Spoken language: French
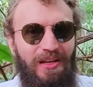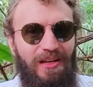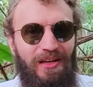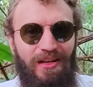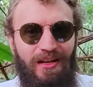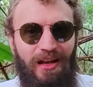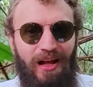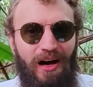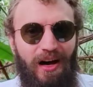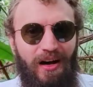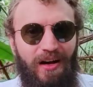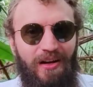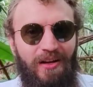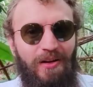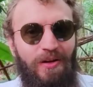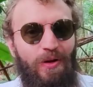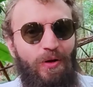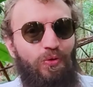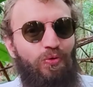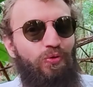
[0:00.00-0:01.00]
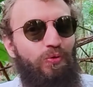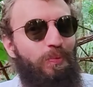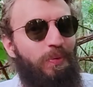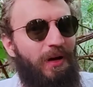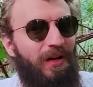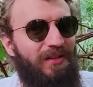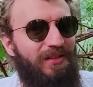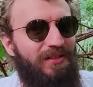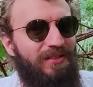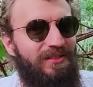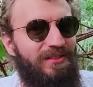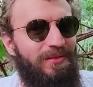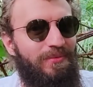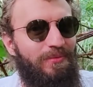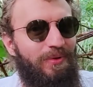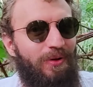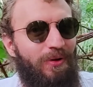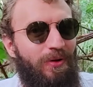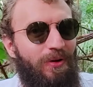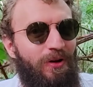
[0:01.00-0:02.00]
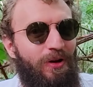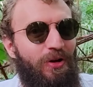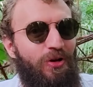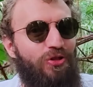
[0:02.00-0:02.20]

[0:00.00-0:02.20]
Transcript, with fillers: Et là, tout précisément,